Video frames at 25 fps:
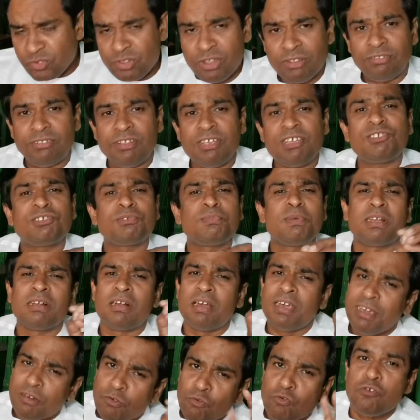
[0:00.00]
ये देश में
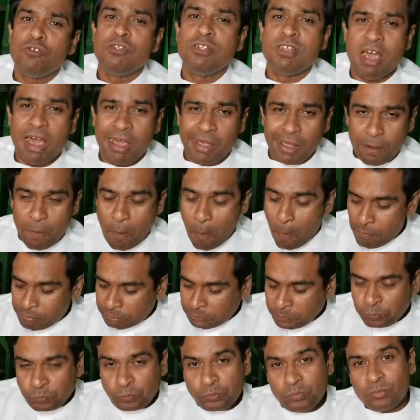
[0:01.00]
कहीं खुल जाए
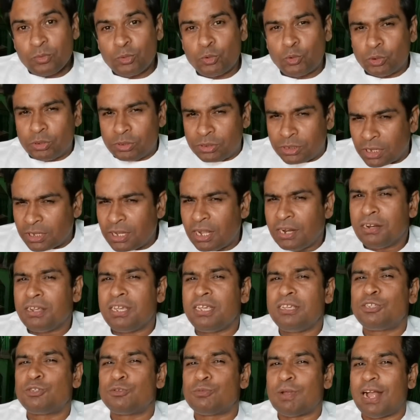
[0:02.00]
जो ददन
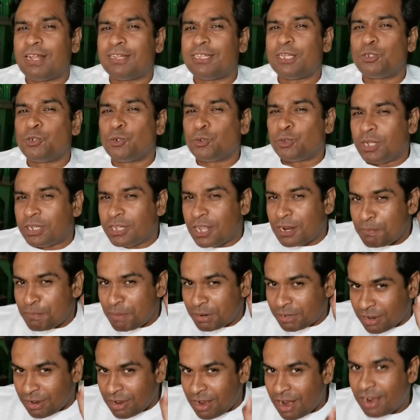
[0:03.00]
की स्वाद है जो ददन
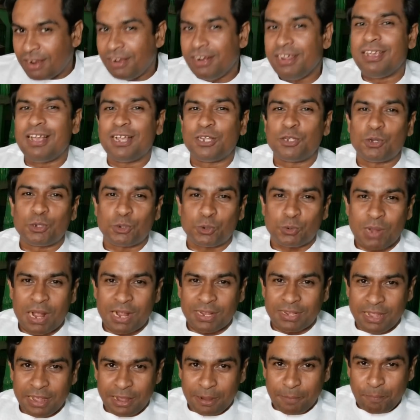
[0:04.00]
मटन हांडी का जो
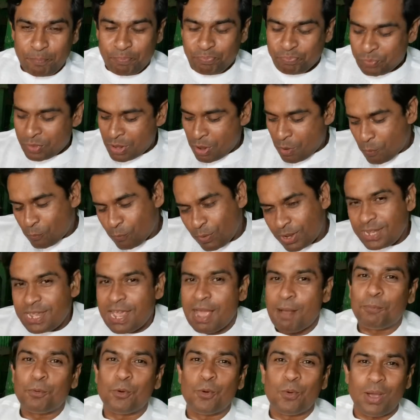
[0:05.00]
स्वाद है
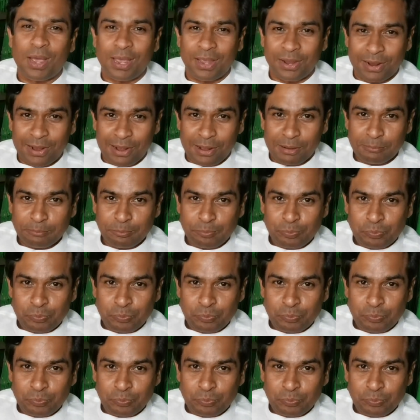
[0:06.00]
वही आपको आएगा